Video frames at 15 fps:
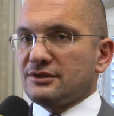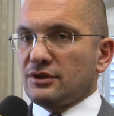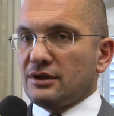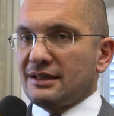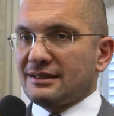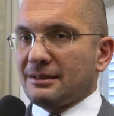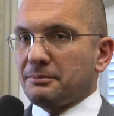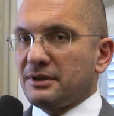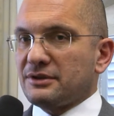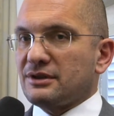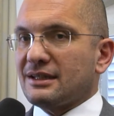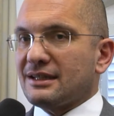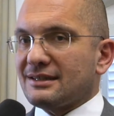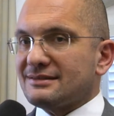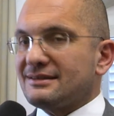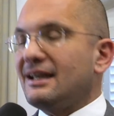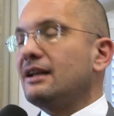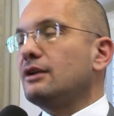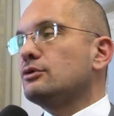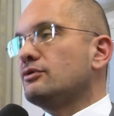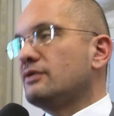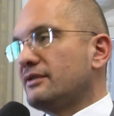zona di San Pietro in
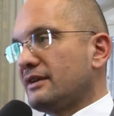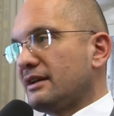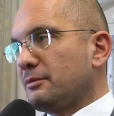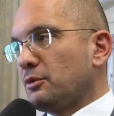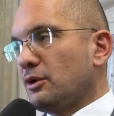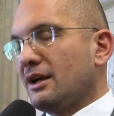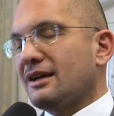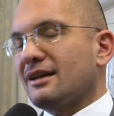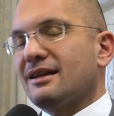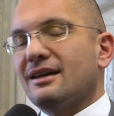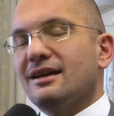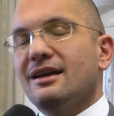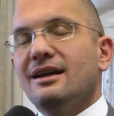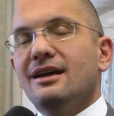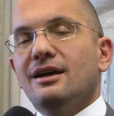Castello dove faremo anche